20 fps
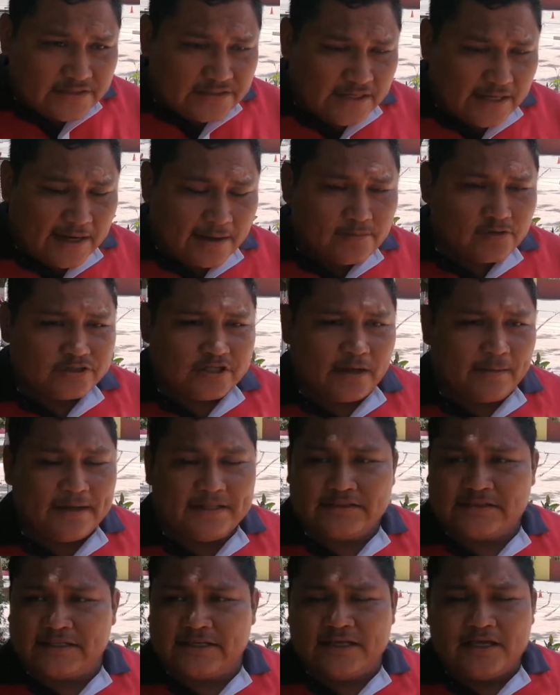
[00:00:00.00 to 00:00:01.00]
salgamos
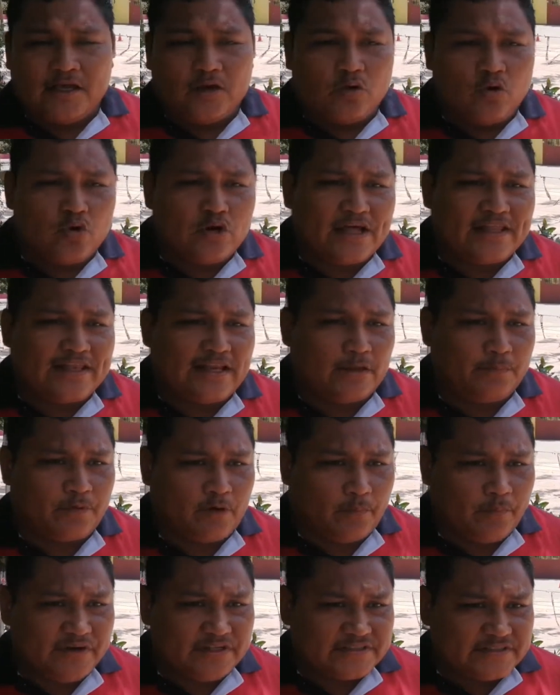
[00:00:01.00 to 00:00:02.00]
adelante, Una de las
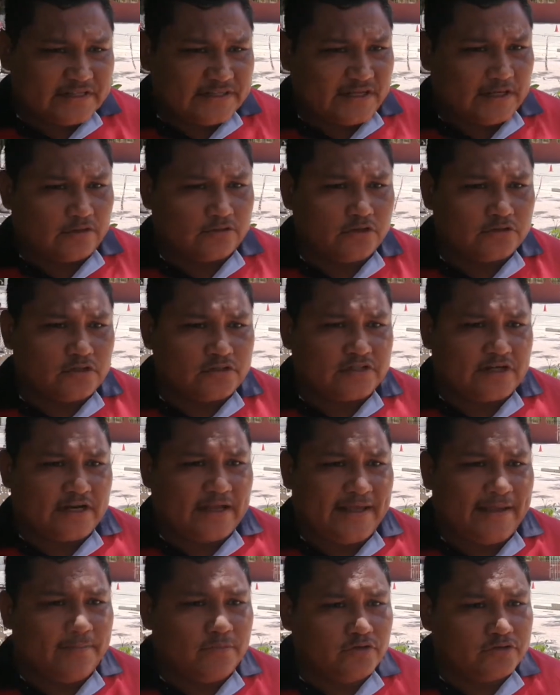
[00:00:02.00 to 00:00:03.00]
propuestas que nosotros
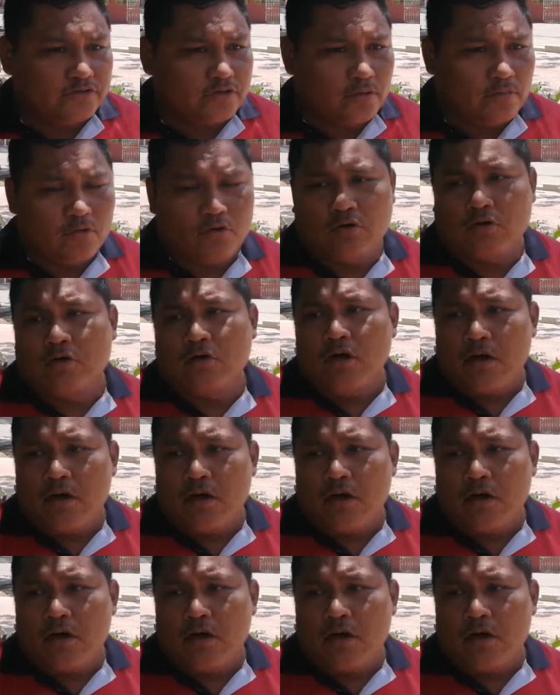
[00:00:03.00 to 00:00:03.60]
traemos como